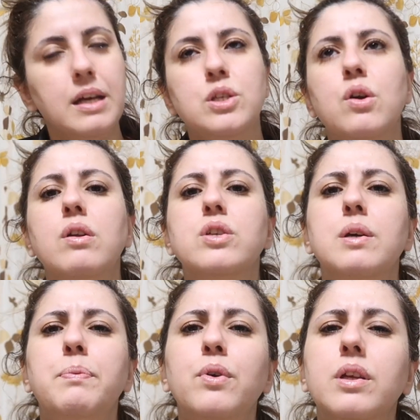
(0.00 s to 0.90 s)
Sonra
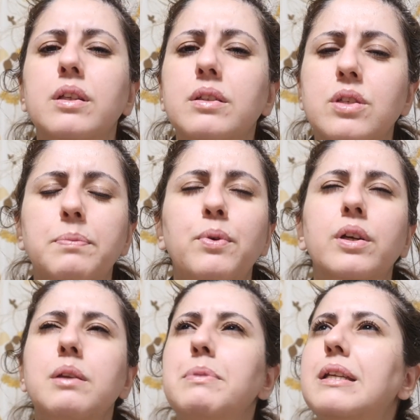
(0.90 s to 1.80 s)
Japonya'da,
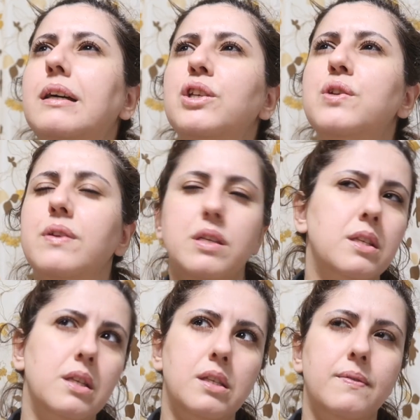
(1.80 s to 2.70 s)
Japonya'da bir alışveriş
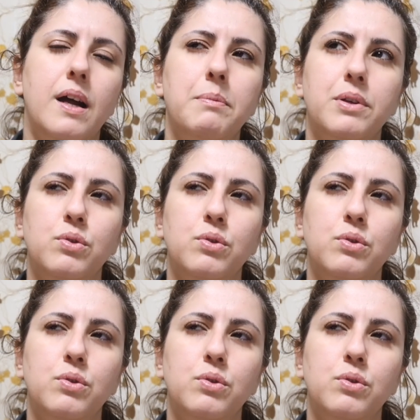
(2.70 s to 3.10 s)
sitesi var.